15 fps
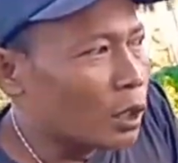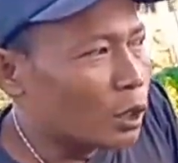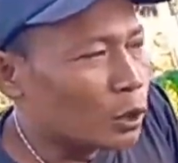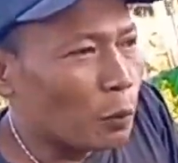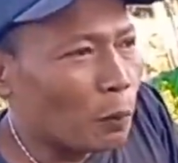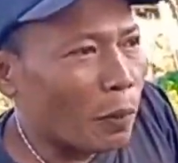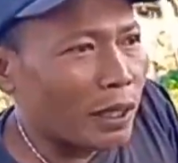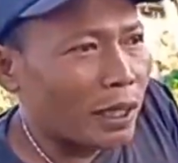
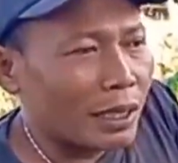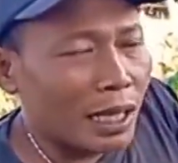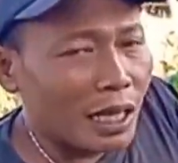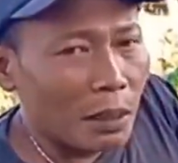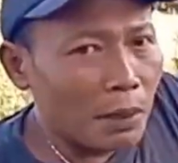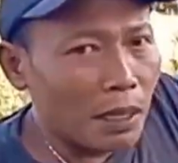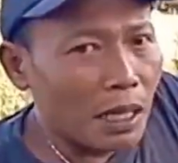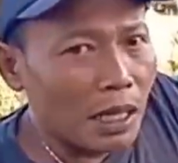supaya
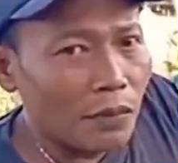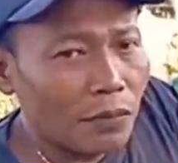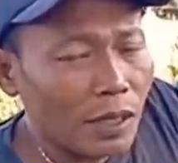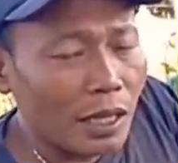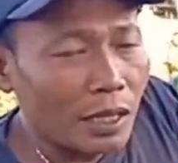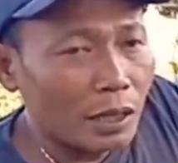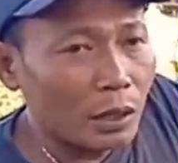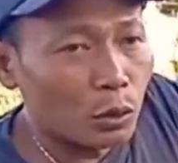tanaman alif
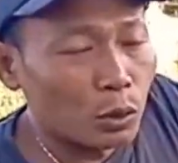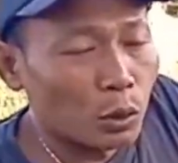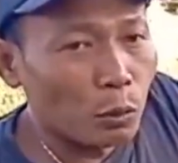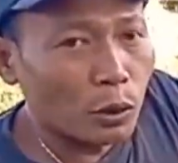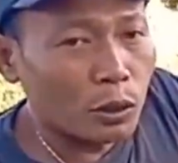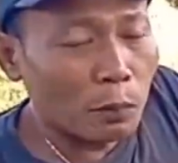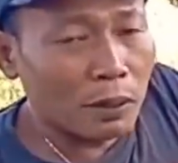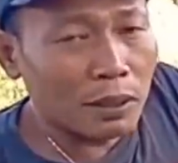tani itu
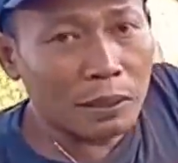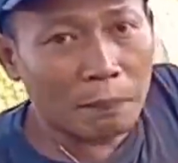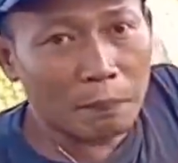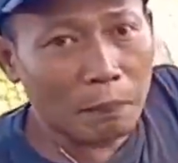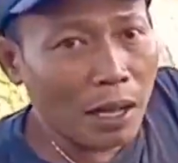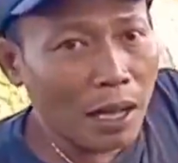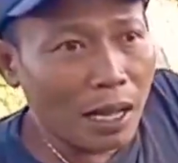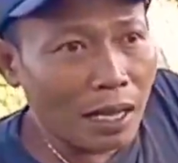subur seperti
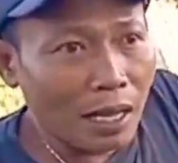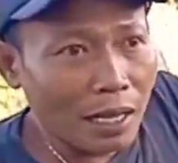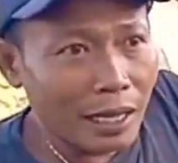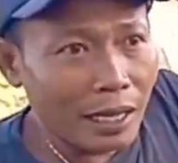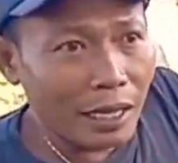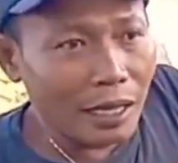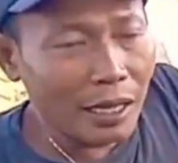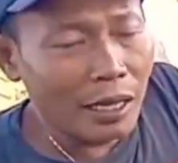
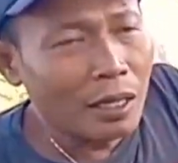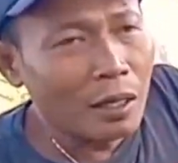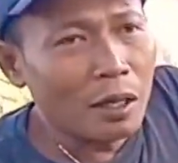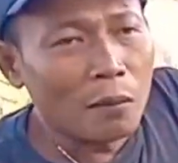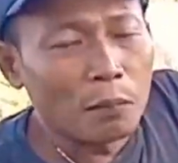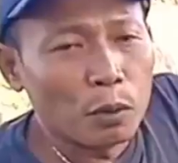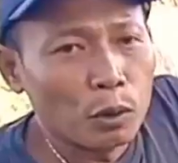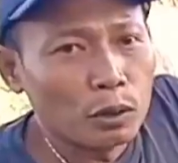pare
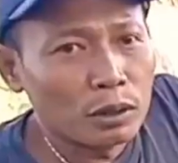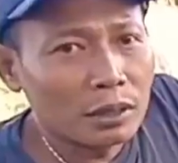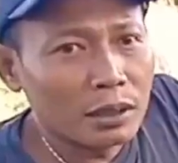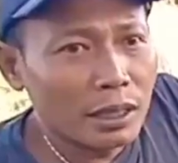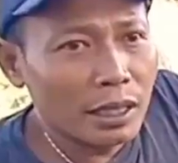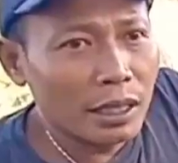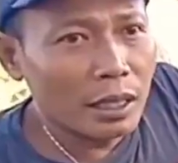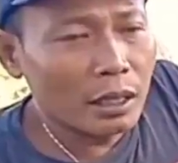
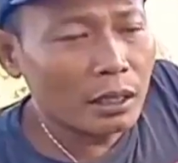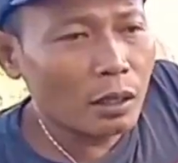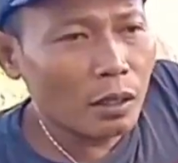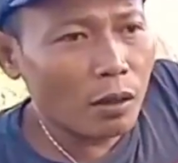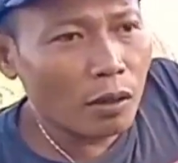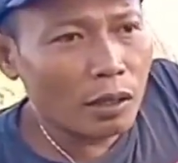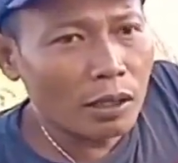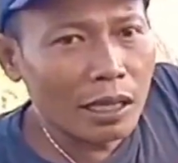buncis
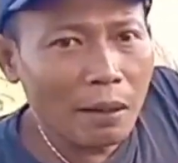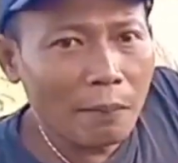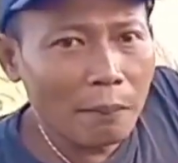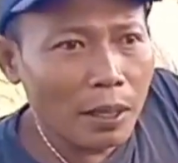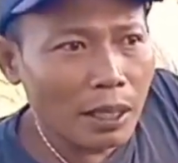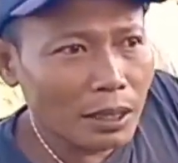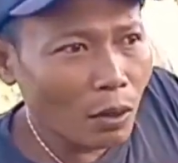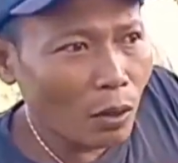
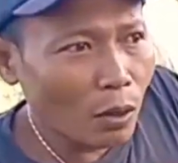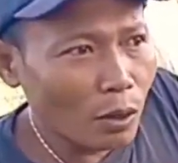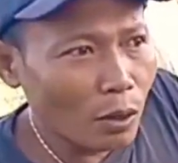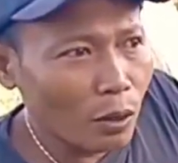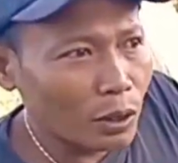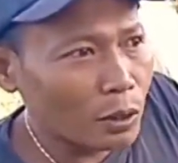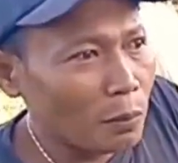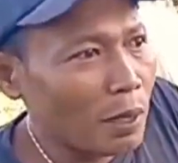gambas
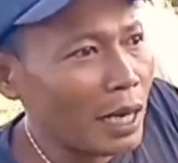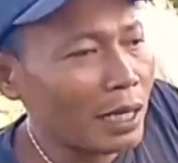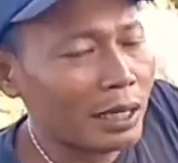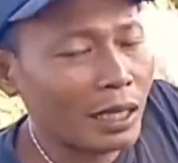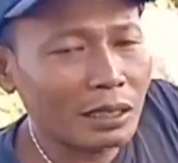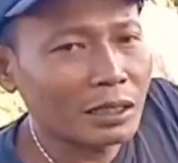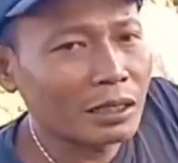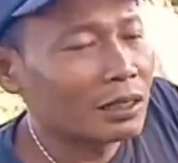oyo
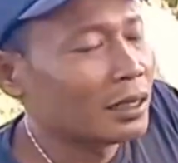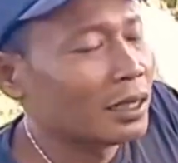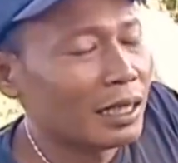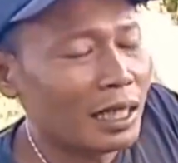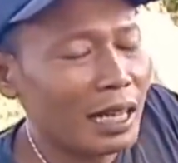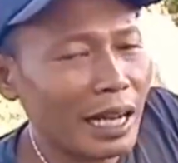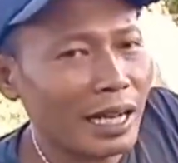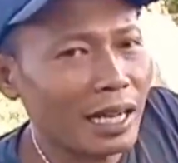semangat dan
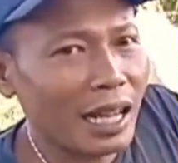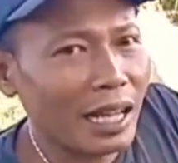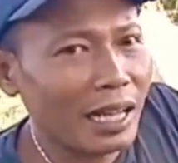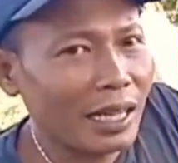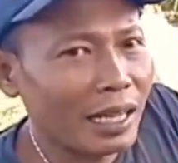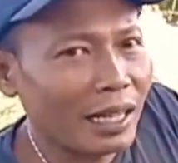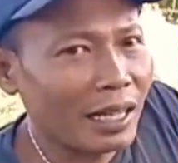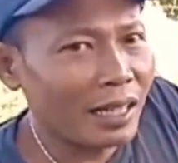
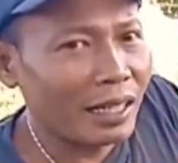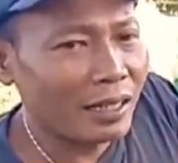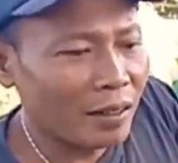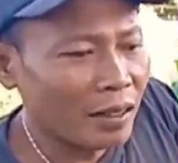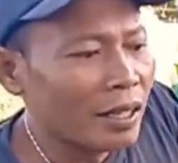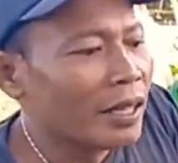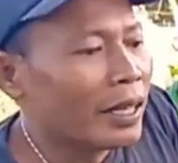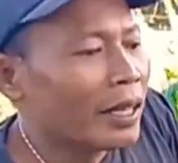lain-lain
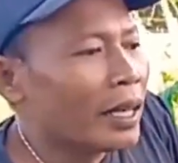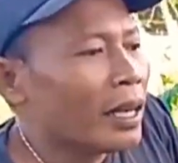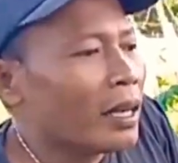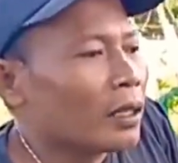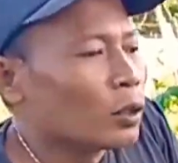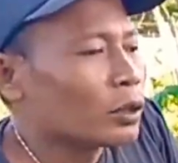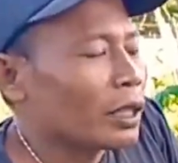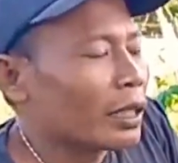
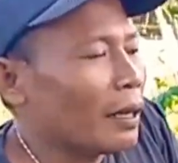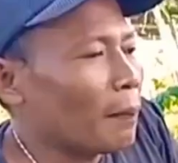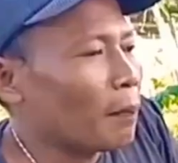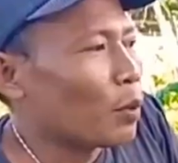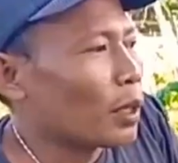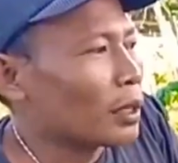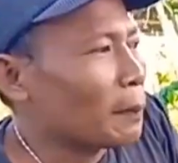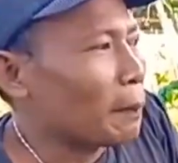saya
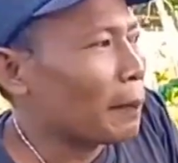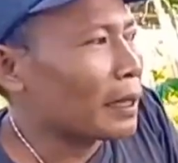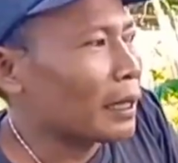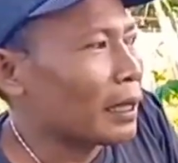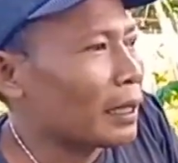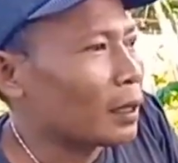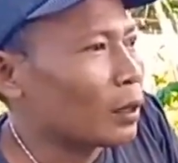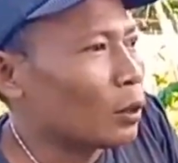buat
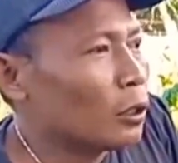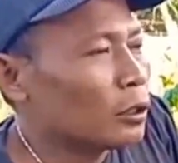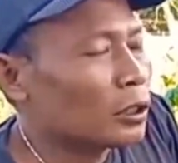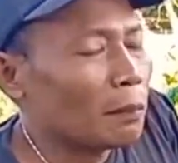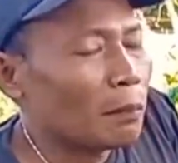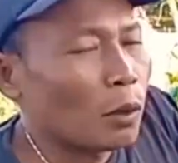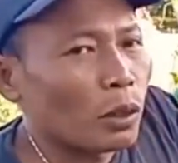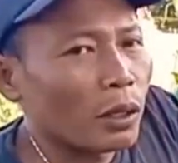seperti itu
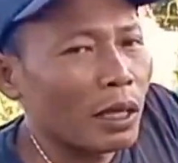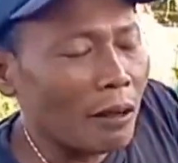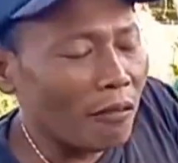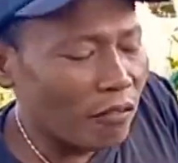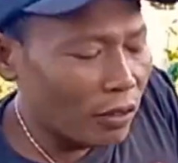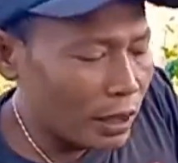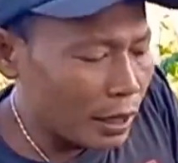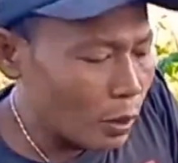semoga
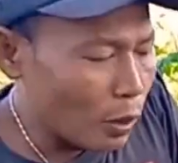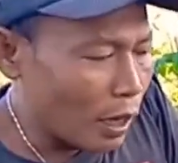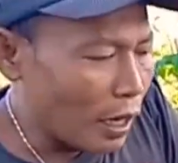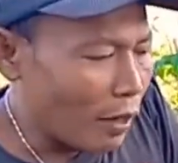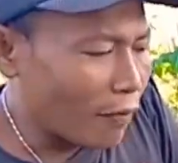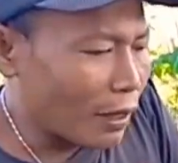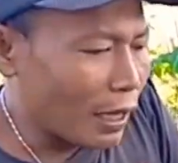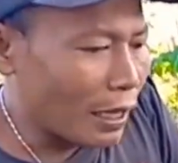video
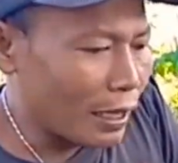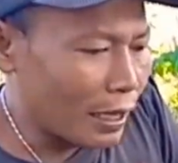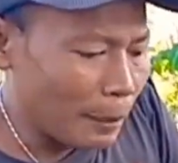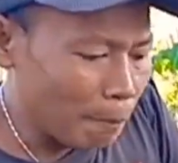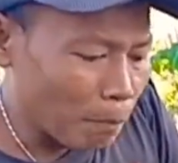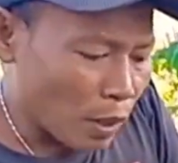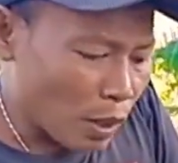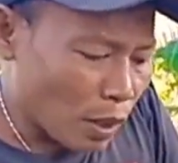Alif Tani
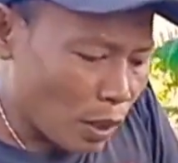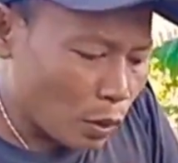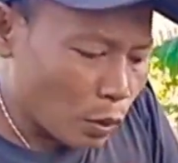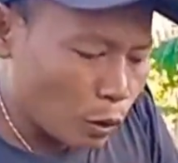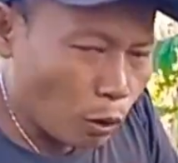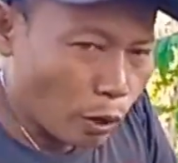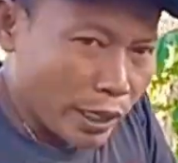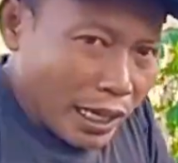
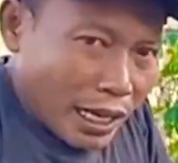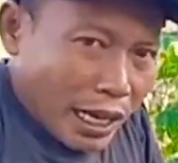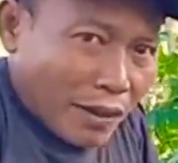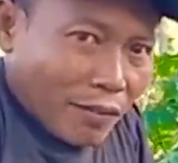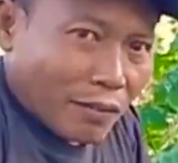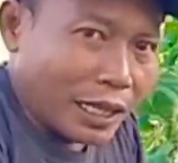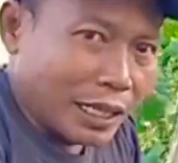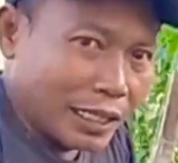tutorial
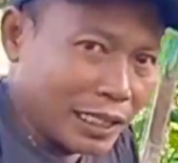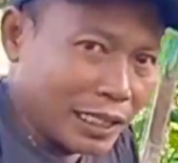Alif Tani